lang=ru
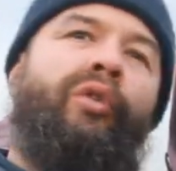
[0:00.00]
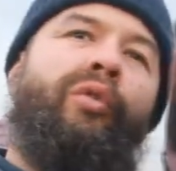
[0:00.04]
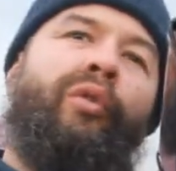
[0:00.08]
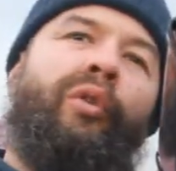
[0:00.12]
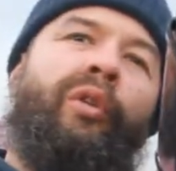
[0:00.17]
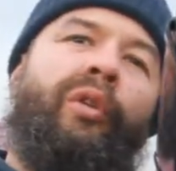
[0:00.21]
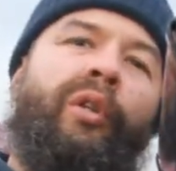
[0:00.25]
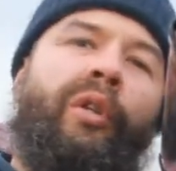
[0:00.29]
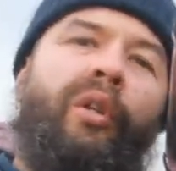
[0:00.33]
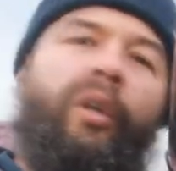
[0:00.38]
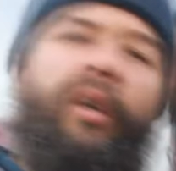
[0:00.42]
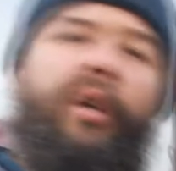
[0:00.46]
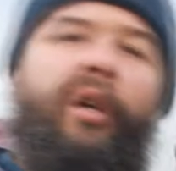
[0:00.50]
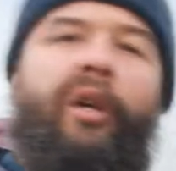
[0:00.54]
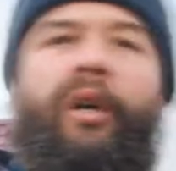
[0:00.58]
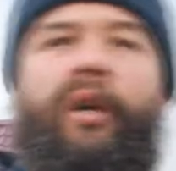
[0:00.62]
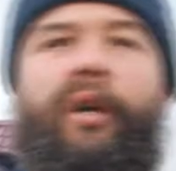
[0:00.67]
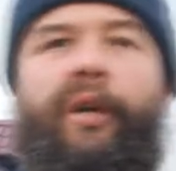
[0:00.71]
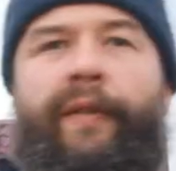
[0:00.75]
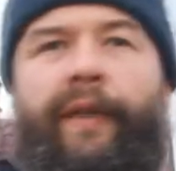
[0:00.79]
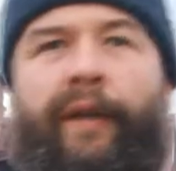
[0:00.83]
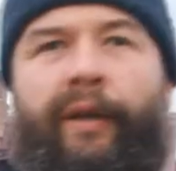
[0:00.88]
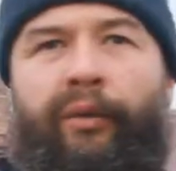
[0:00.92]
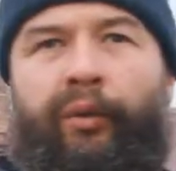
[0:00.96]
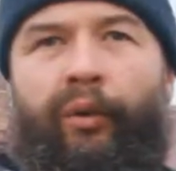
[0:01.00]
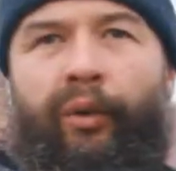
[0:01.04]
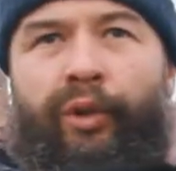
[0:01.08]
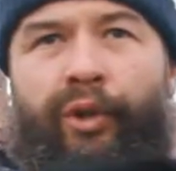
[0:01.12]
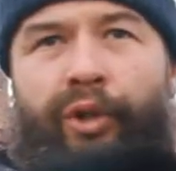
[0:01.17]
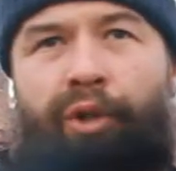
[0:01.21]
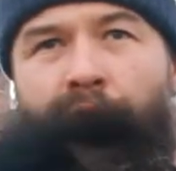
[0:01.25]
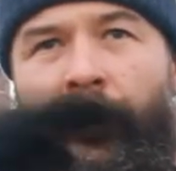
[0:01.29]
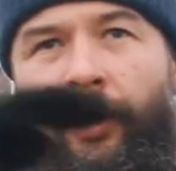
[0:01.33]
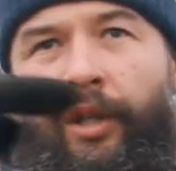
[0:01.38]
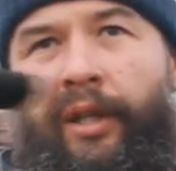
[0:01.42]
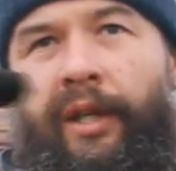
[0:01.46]
идет,
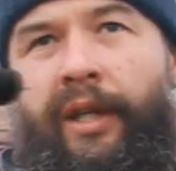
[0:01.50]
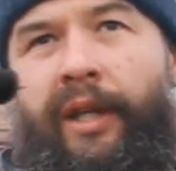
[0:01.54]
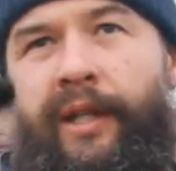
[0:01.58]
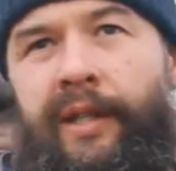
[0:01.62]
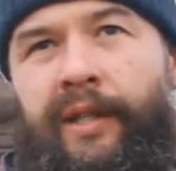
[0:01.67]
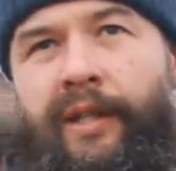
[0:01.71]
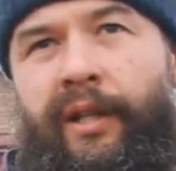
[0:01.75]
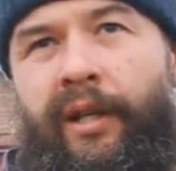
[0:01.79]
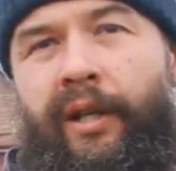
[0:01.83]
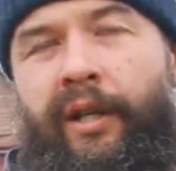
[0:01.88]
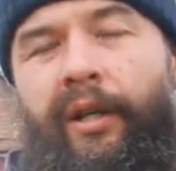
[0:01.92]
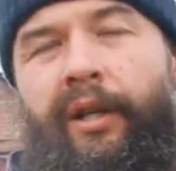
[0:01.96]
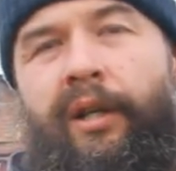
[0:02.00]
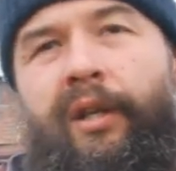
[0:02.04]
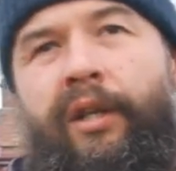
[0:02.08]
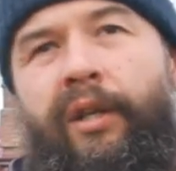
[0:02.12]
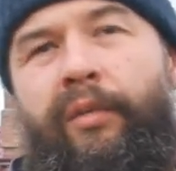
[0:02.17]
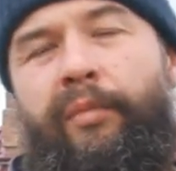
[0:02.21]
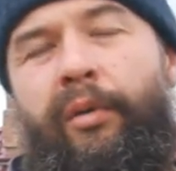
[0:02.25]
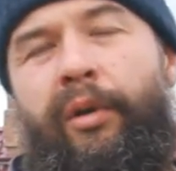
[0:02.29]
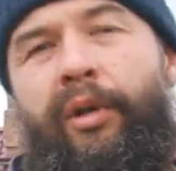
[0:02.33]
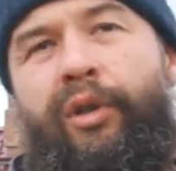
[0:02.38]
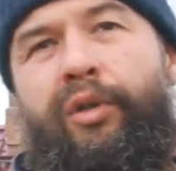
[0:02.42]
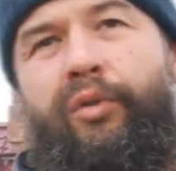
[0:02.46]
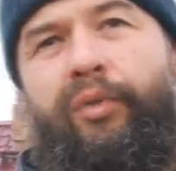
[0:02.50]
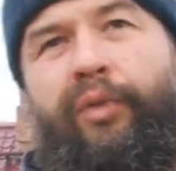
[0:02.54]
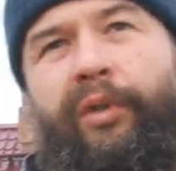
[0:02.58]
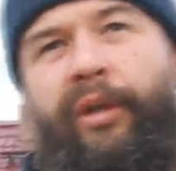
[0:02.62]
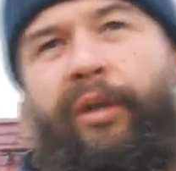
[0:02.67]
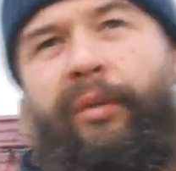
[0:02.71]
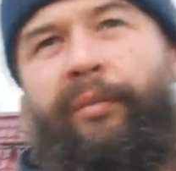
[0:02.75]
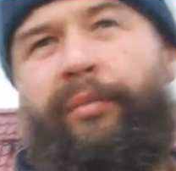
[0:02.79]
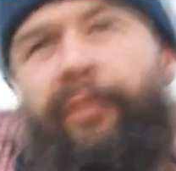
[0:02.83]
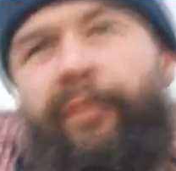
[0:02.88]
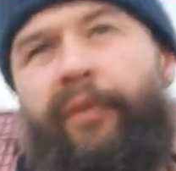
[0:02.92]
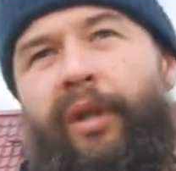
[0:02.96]
наклончик есть небольшой,
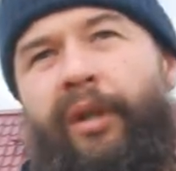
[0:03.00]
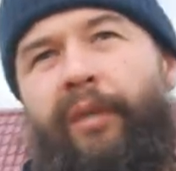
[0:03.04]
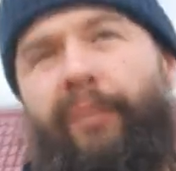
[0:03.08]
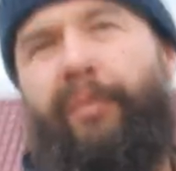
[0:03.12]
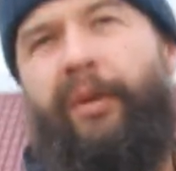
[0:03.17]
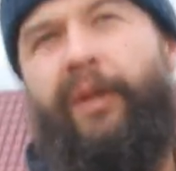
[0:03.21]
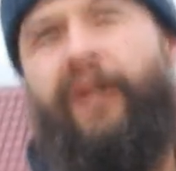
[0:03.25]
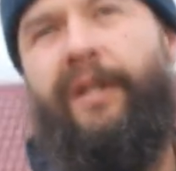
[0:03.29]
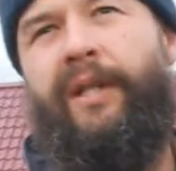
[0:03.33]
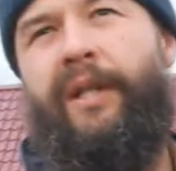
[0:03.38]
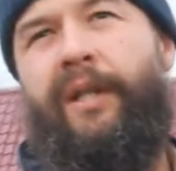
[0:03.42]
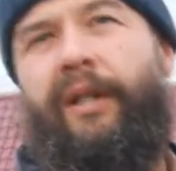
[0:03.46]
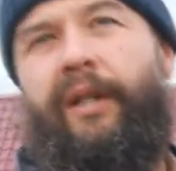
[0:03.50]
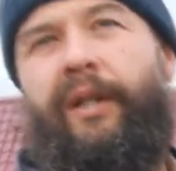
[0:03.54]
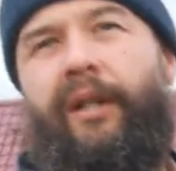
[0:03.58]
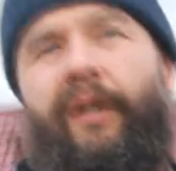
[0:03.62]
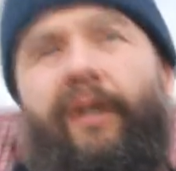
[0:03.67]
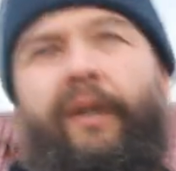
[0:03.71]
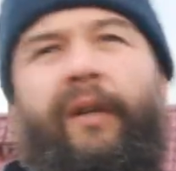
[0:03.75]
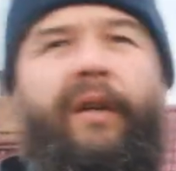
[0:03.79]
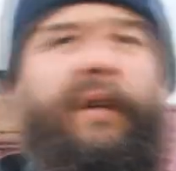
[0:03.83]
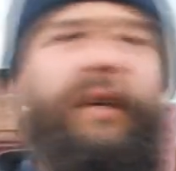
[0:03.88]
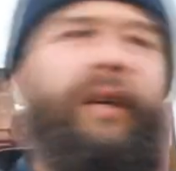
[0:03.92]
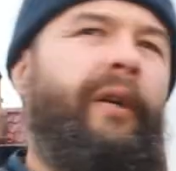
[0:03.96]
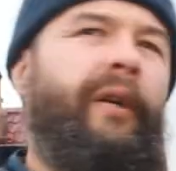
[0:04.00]
там 3%.